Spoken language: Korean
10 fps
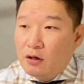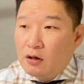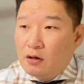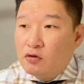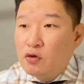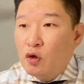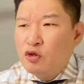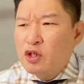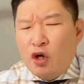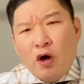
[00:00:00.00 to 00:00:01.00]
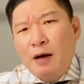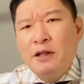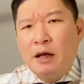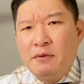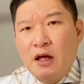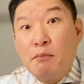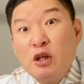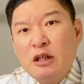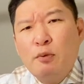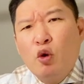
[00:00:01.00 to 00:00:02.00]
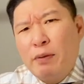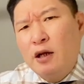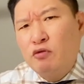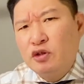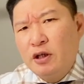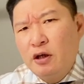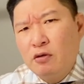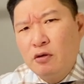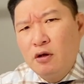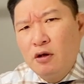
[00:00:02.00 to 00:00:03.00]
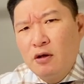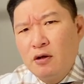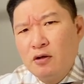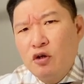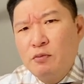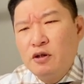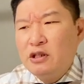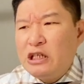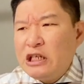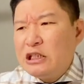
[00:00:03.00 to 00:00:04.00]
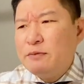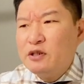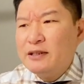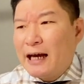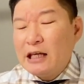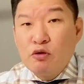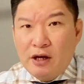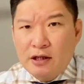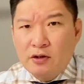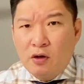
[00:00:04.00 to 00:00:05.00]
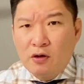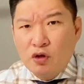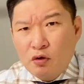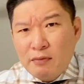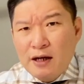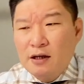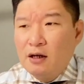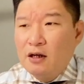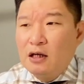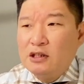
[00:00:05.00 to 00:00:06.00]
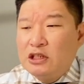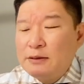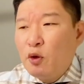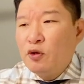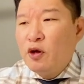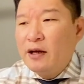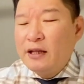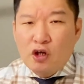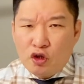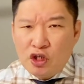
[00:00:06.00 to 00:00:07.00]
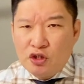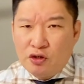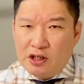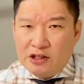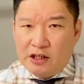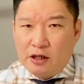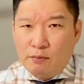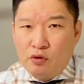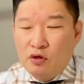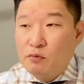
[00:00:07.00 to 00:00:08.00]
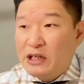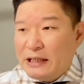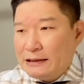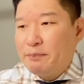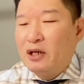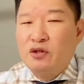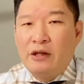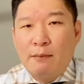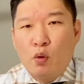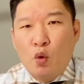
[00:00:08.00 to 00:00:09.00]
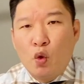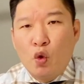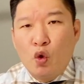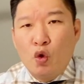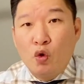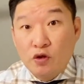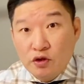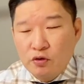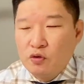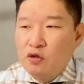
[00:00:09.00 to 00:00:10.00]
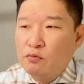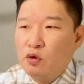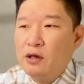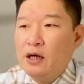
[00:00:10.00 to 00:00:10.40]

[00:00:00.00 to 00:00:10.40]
그런 경우는 경합이 됩니다. 멀티플 오파라고 그러잖아요. 그러면은 이 집을 사기 위해서 정말 집어넣어야 될 컨디션들이 있잖아요. 보통 뭐 인스펙션 해보고, 그죠? 또는 뭐